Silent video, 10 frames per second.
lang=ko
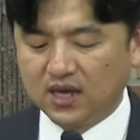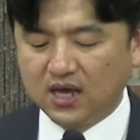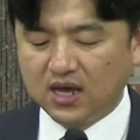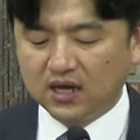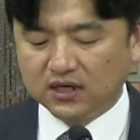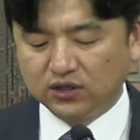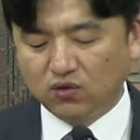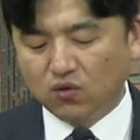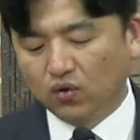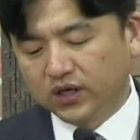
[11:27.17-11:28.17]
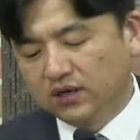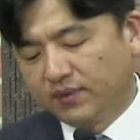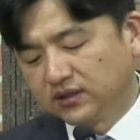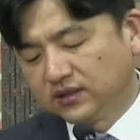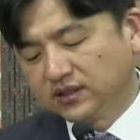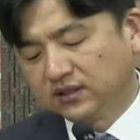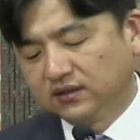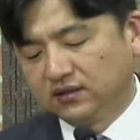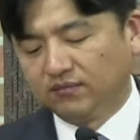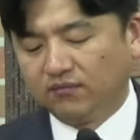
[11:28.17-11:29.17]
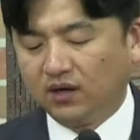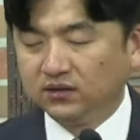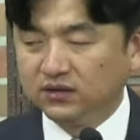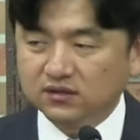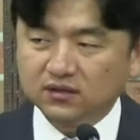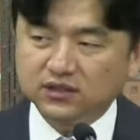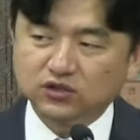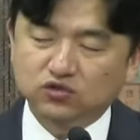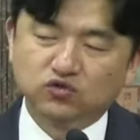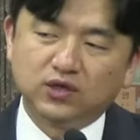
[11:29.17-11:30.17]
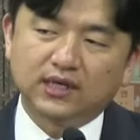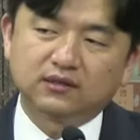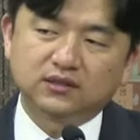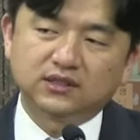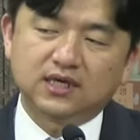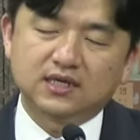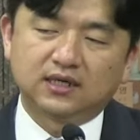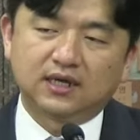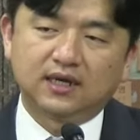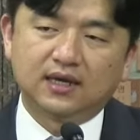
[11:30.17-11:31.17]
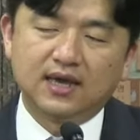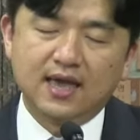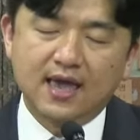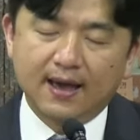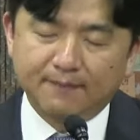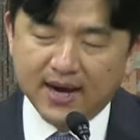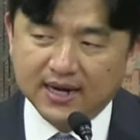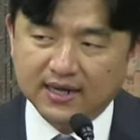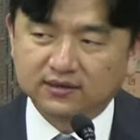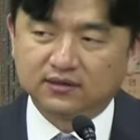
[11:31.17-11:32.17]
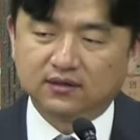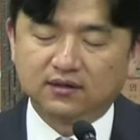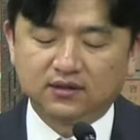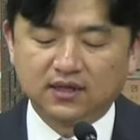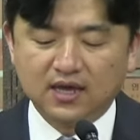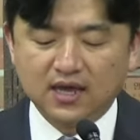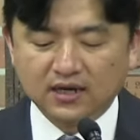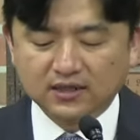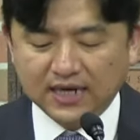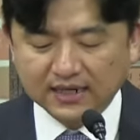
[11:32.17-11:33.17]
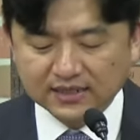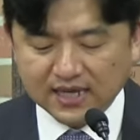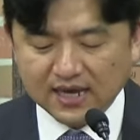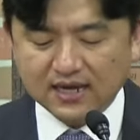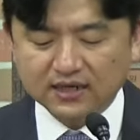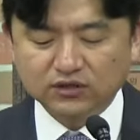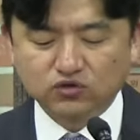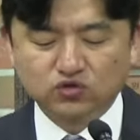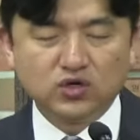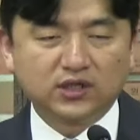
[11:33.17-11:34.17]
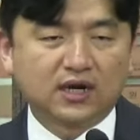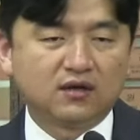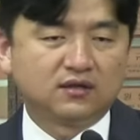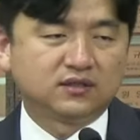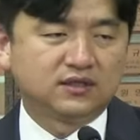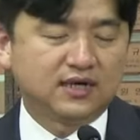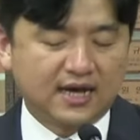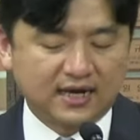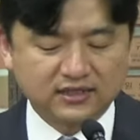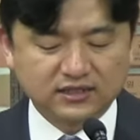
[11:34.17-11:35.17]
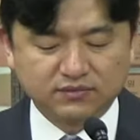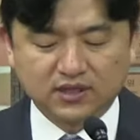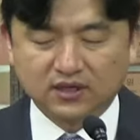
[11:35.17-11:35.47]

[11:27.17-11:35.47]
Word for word: 그리고 고기를 먹는 자는 먹는 것이 중요한 것이 아니라 말하는 것, 그 안에 생각이 중요하다는 것을 알았습니다.